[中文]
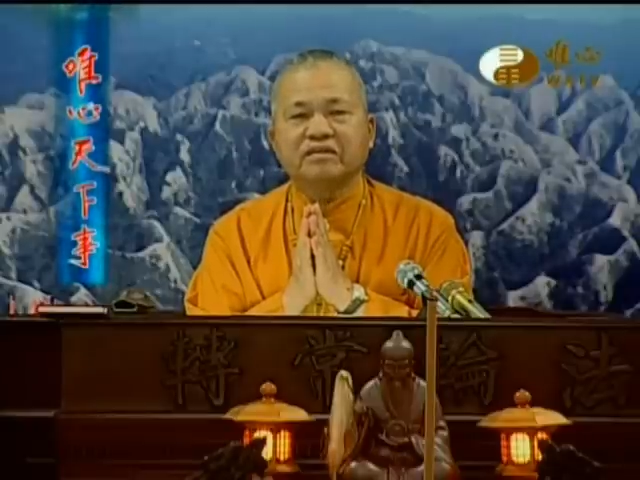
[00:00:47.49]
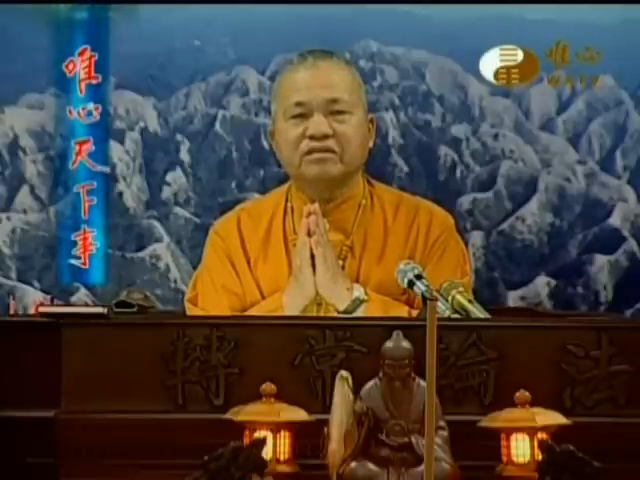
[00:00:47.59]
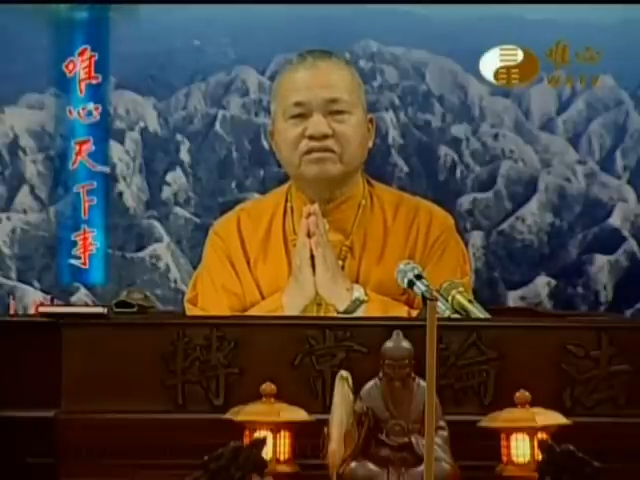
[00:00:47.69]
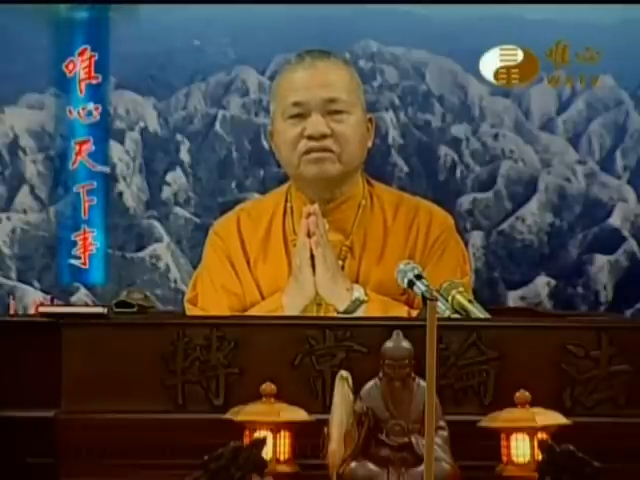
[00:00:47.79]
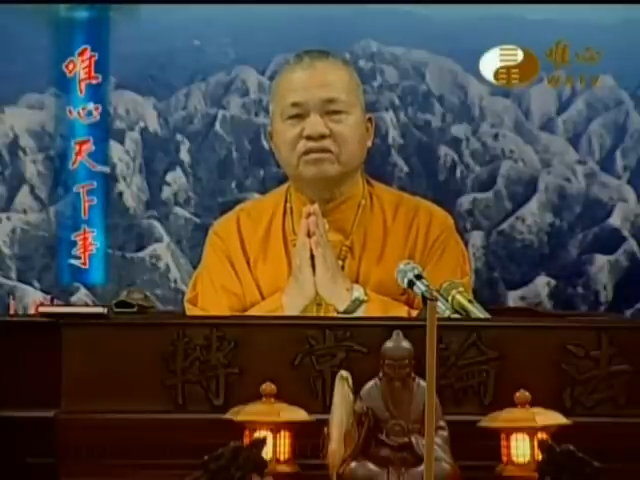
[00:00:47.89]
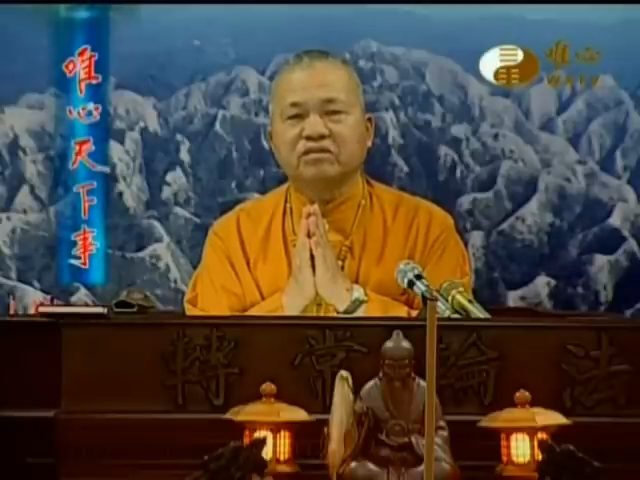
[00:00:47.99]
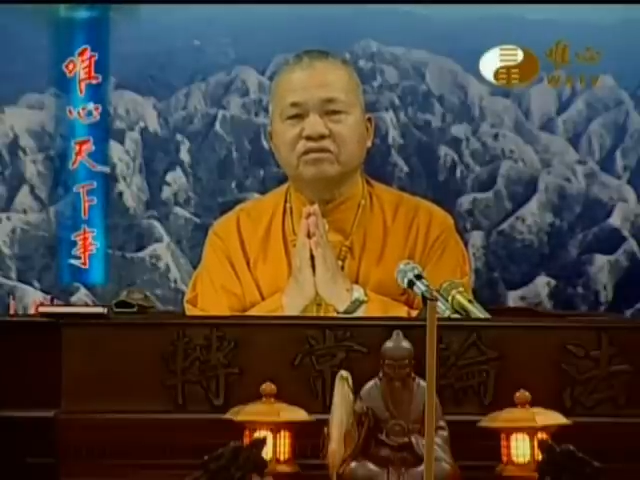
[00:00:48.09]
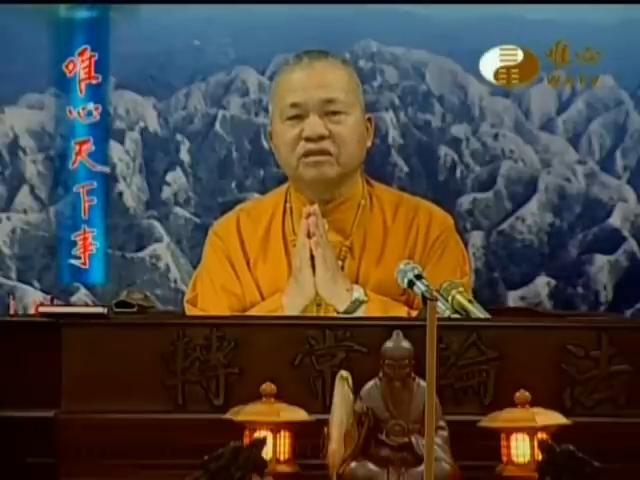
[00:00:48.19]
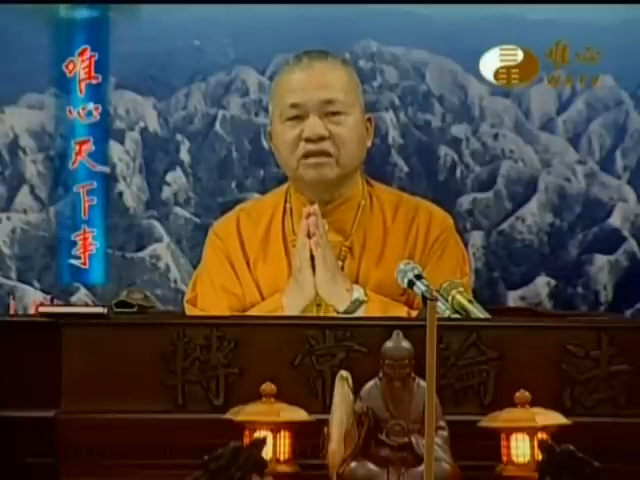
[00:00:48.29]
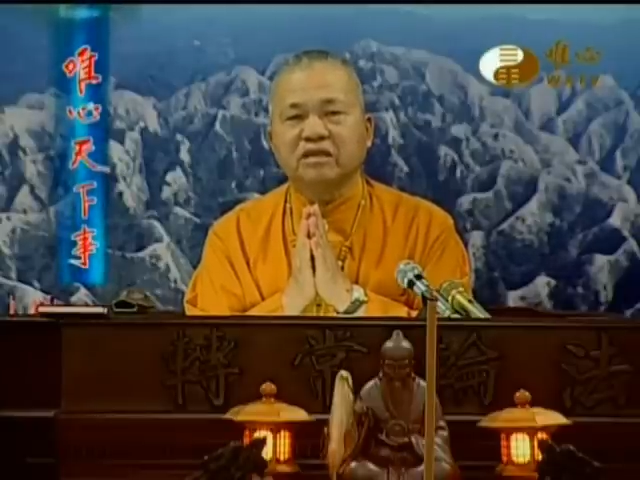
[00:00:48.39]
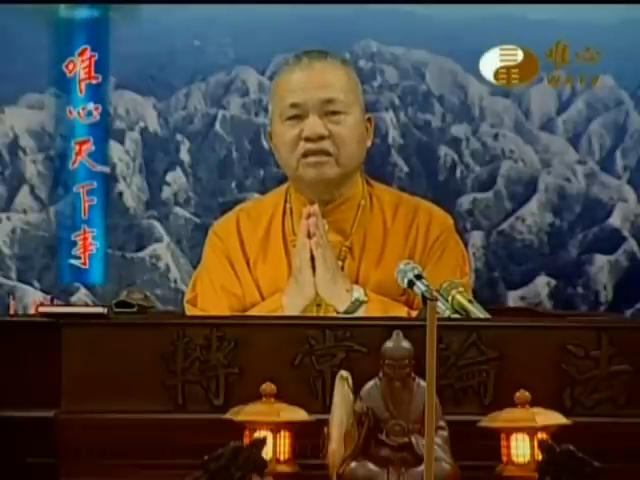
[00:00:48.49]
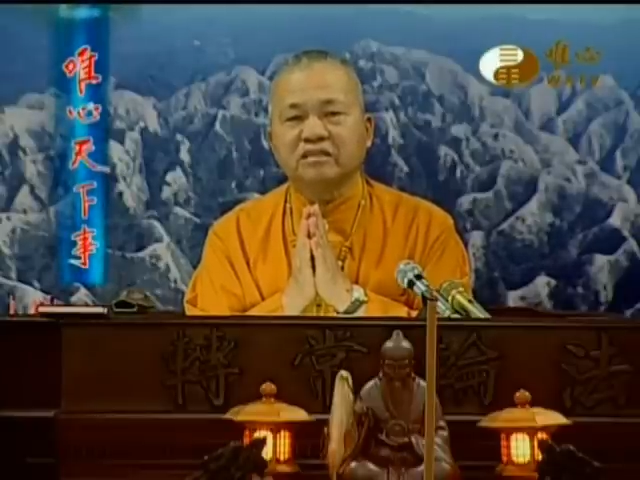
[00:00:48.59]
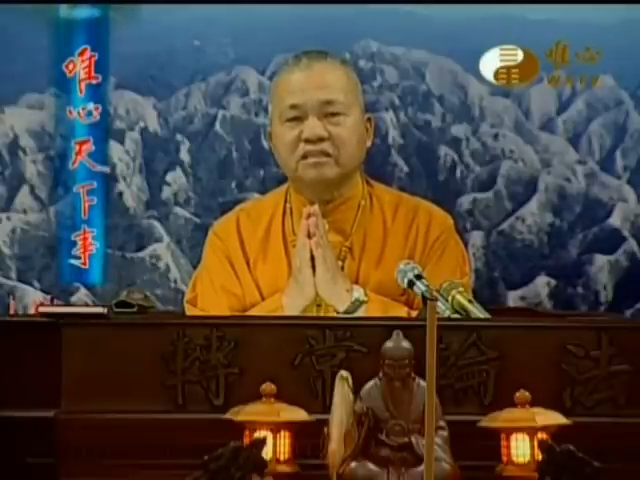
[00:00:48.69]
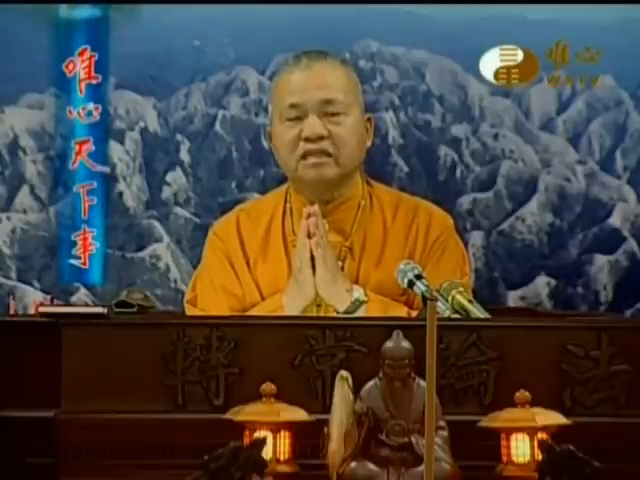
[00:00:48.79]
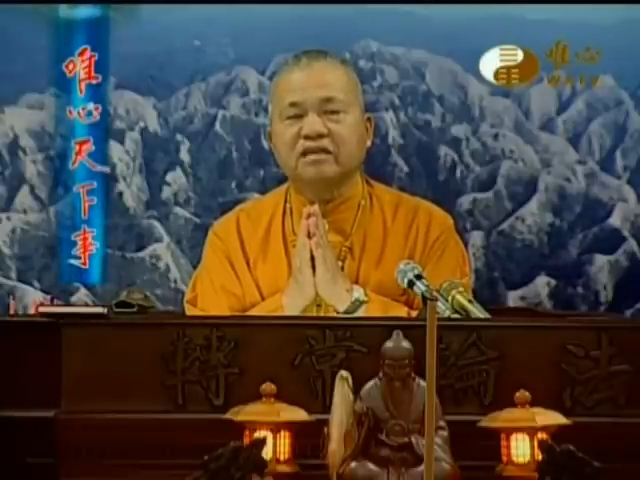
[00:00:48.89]
妙法，此功
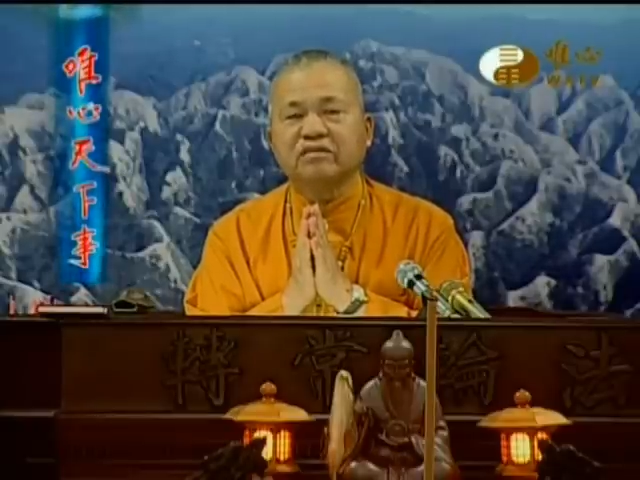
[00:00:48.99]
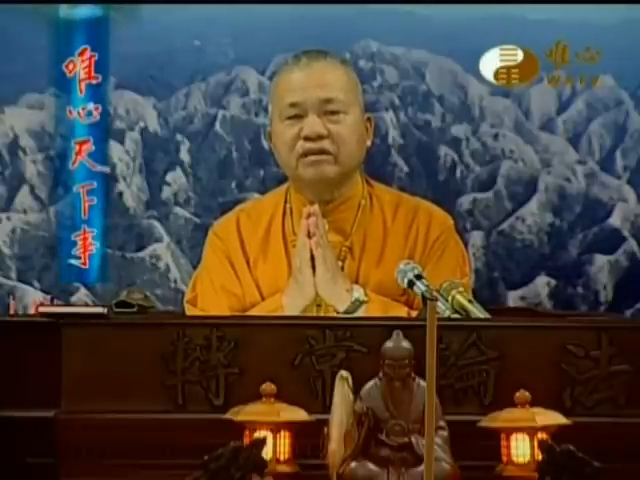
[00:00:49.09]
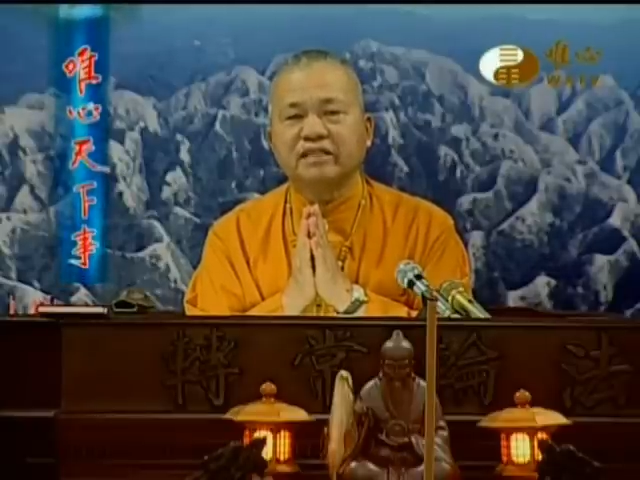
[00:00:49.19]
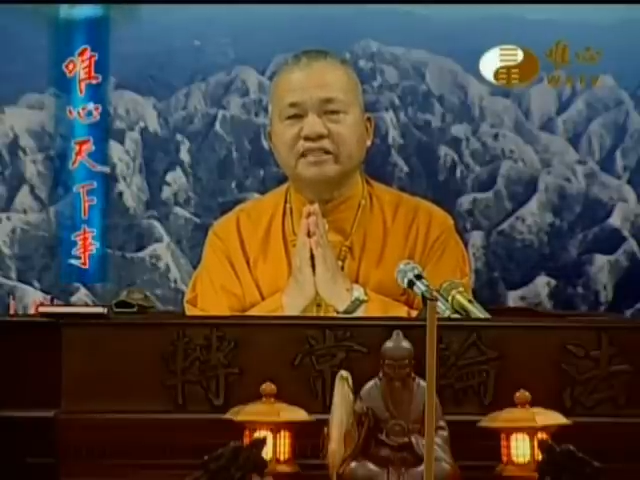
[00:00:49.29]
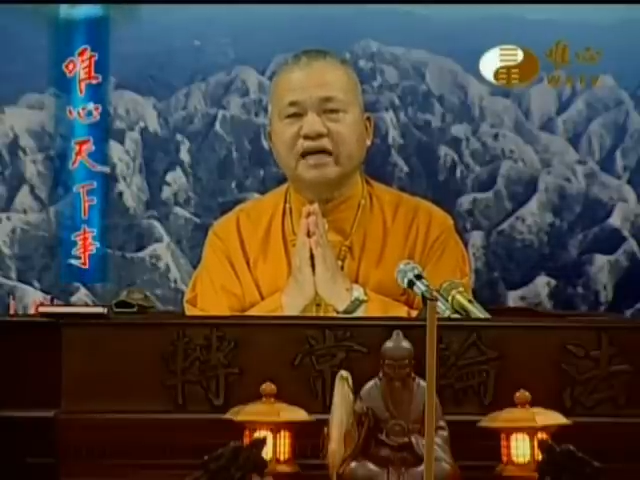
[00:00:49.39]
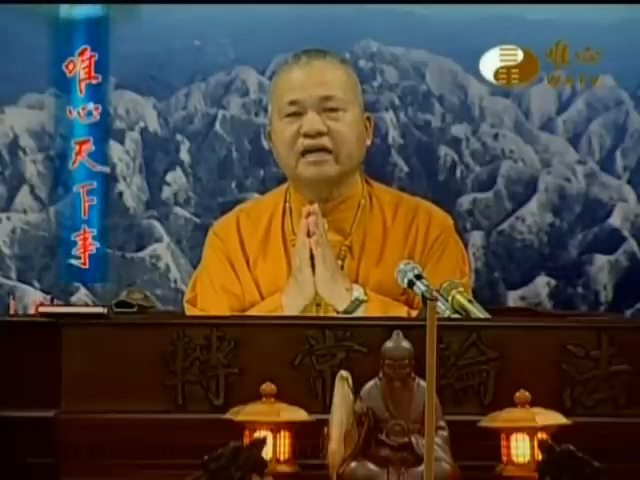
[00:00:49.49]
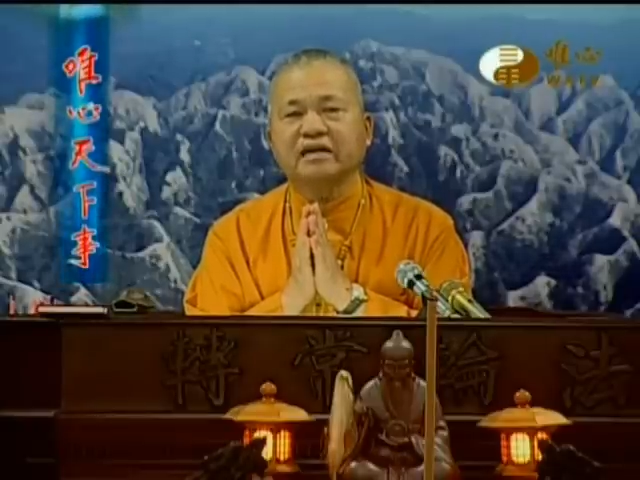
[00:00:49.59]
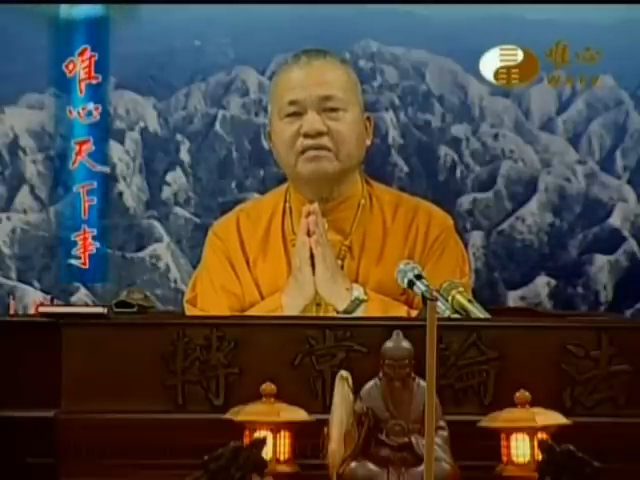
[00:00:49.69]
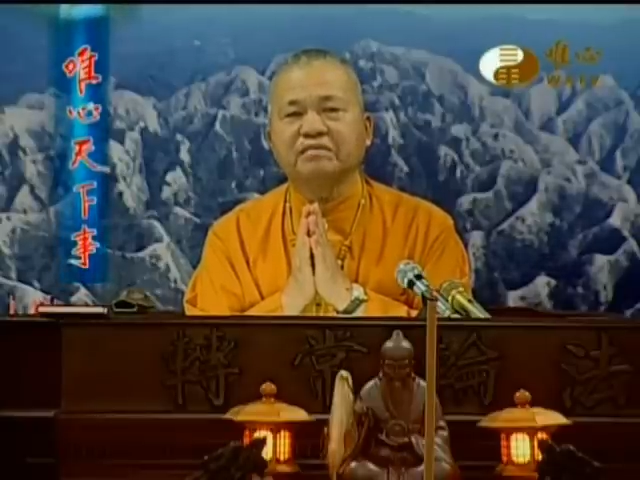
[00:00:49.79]
德皆回向，